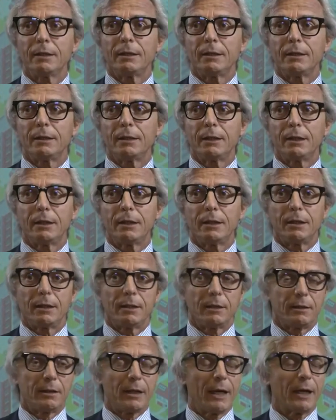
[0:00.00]

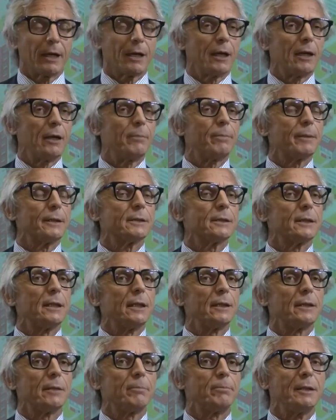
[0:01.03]
E direi che il
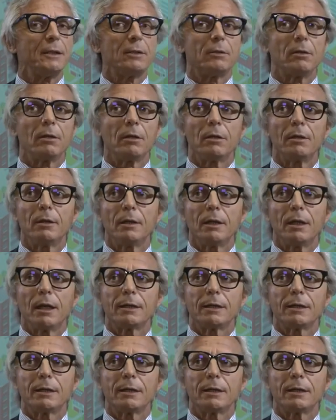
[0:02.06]
Presidente Pitto